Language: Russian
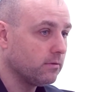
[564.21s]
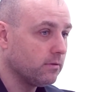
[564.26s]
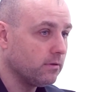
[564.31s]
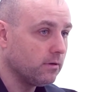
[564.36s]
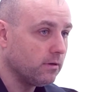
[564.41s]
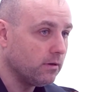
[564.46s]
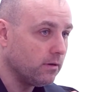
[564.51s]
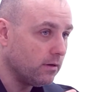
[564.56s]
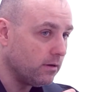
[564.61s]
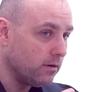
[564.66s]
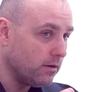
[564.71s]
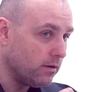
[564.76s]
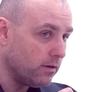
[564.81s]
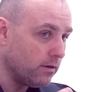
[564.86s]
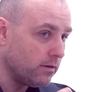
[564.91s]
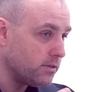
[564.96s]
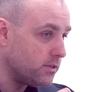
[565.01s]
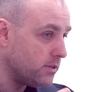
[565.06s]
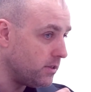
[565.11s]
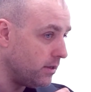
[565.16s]

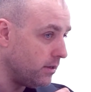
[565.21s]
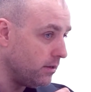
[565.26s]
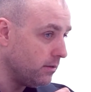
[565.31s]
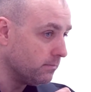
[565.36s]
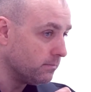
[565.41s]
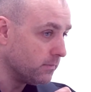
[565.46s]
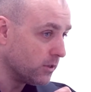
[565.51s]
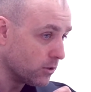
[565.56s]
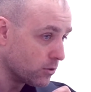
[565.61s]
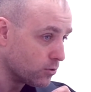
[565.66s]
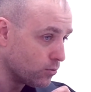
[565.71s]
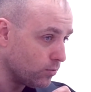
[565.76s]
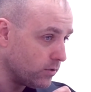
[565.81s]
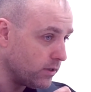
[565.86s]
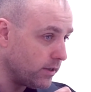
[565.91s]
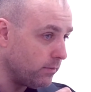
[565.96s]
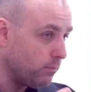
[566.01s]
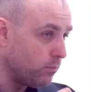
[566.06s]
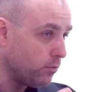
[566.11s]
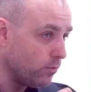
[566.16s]
э, сей
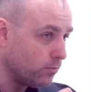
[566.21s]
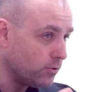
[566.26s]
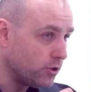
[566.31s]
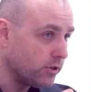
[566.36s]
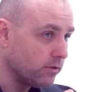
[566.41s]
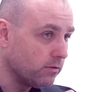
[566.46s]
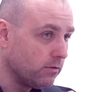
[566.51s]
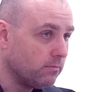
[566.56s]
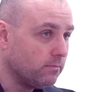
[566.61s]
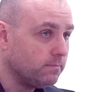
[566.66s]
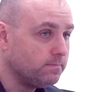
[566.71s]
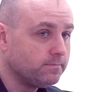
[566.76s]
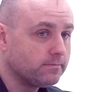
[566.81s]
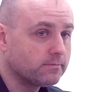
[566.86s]
государь получил